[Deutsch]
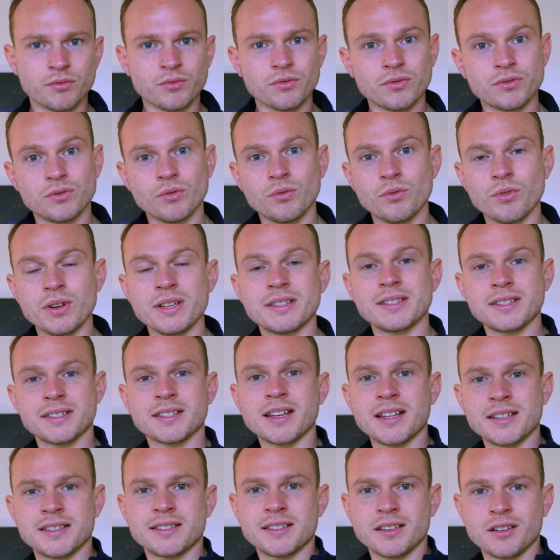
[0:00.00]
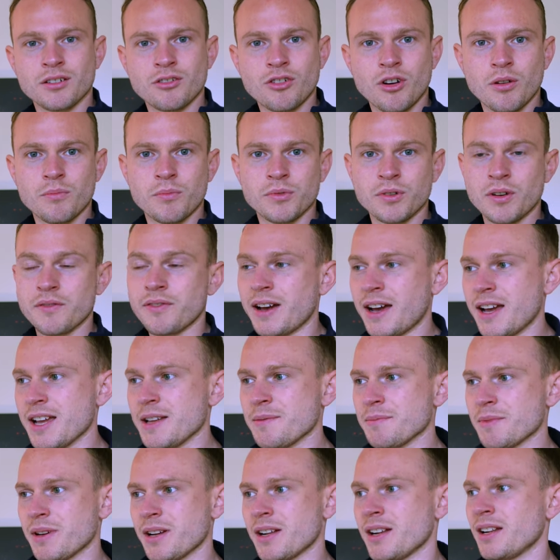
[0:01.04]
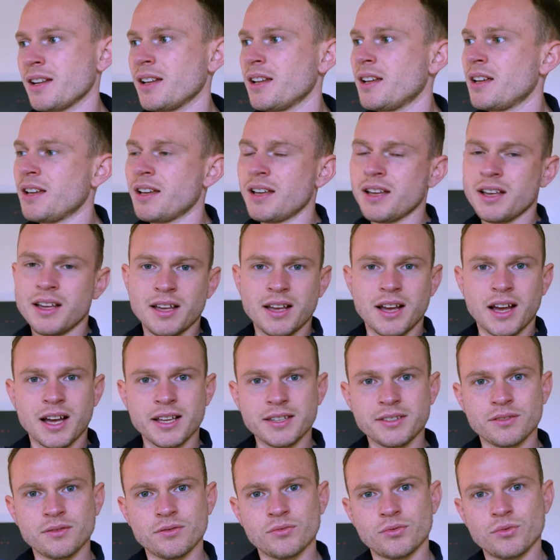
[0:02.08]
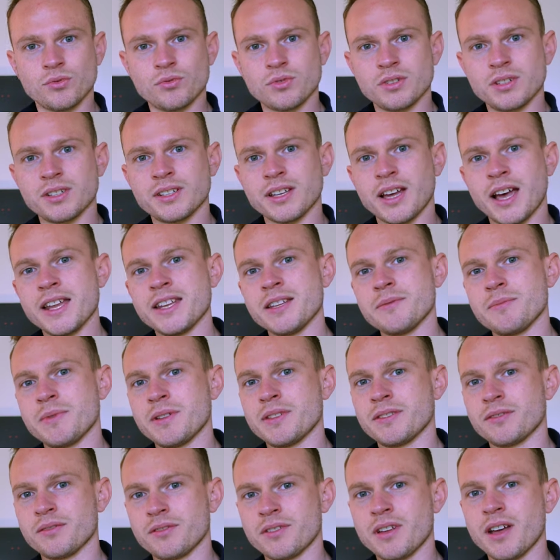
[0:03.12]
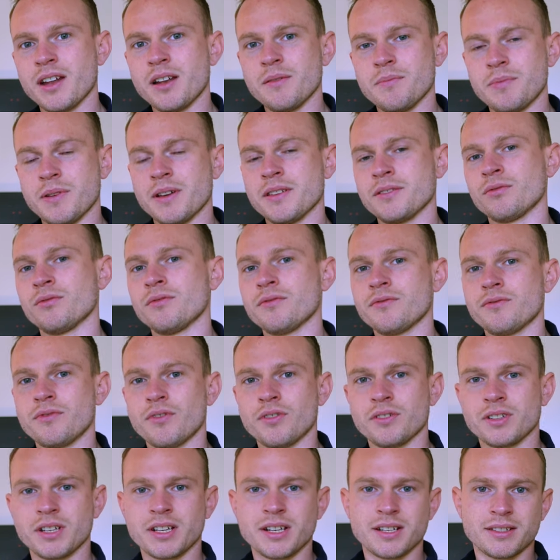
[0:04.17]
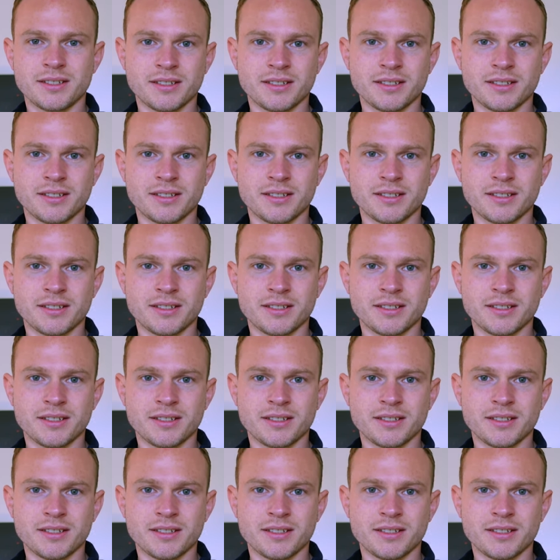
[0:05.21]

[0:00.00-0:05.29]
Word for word: Und so ist das Ganze gekommen. Und auf einmal hast du so eine dreidimensionale Person von dir.